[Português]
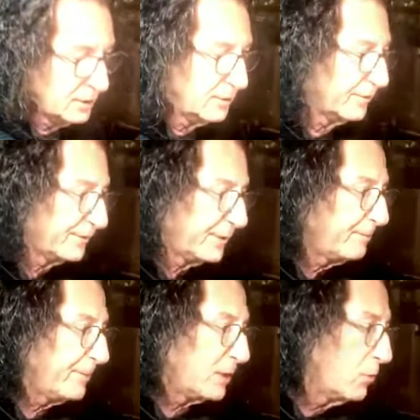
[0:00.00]
ou você
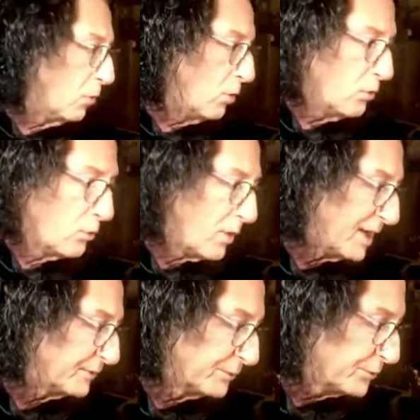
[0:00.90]
pegou um
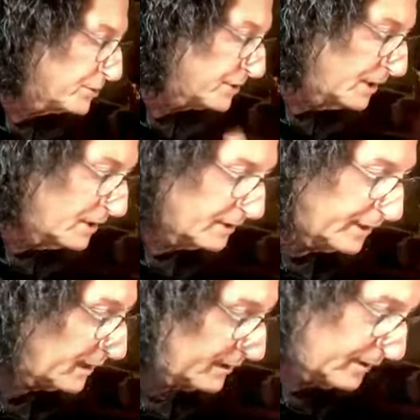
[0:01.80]
quadro do Chan,
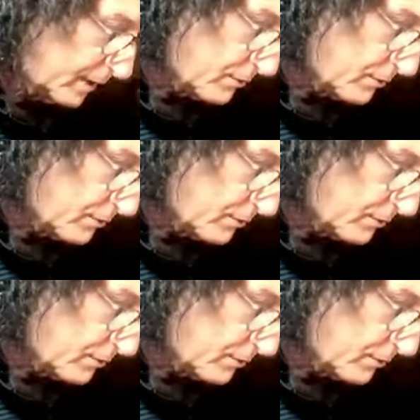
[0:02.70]
nem que nem né,